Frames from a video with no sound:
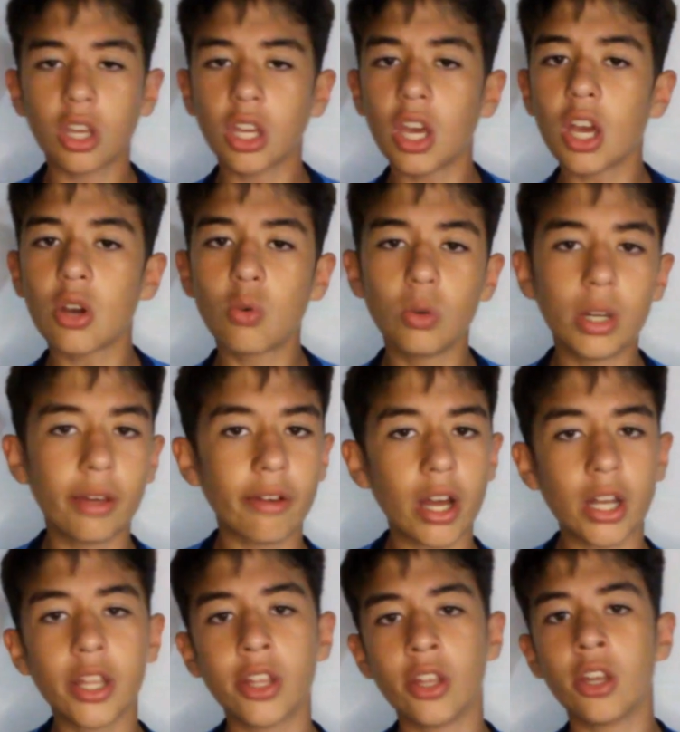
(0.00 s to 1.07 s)
que
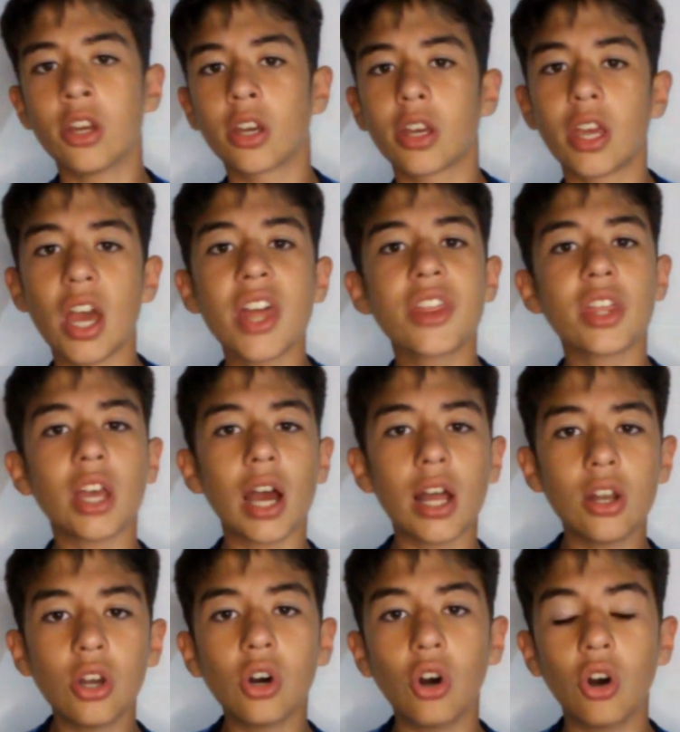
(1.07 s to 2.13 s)
Culibalí, que
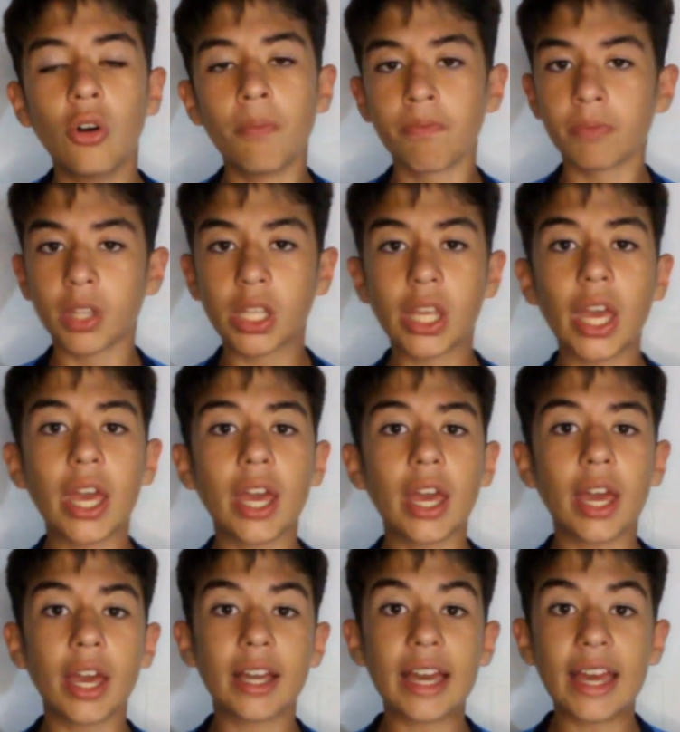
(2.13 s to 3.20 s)
Dialó,
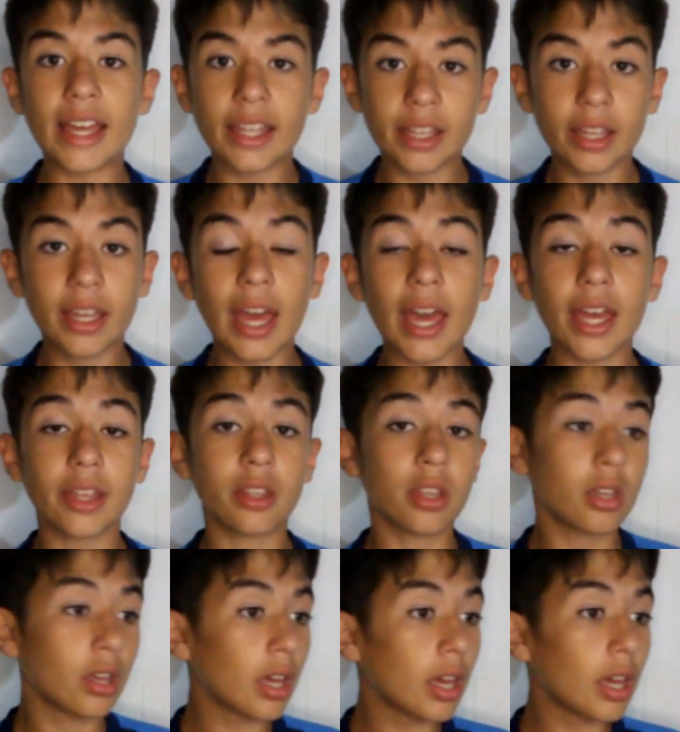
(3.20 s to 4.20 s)
que Gay, Gay,